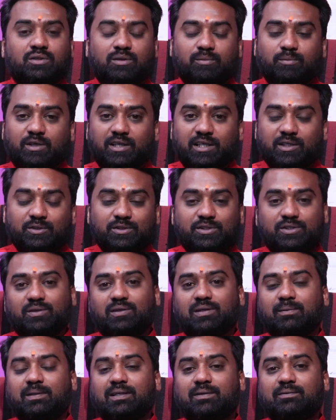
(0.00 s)
సో మొన్నటి నుంచి
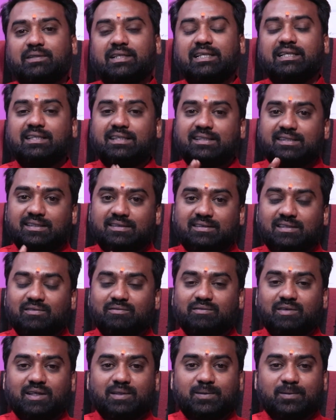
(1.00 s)
కూడా మనం ఏ
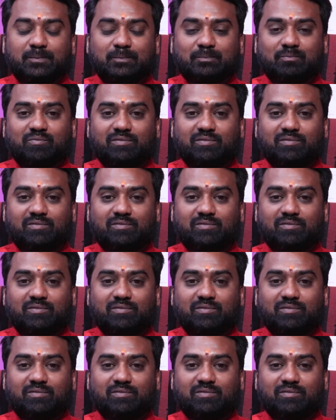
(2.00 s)
నక్షత్రం వారు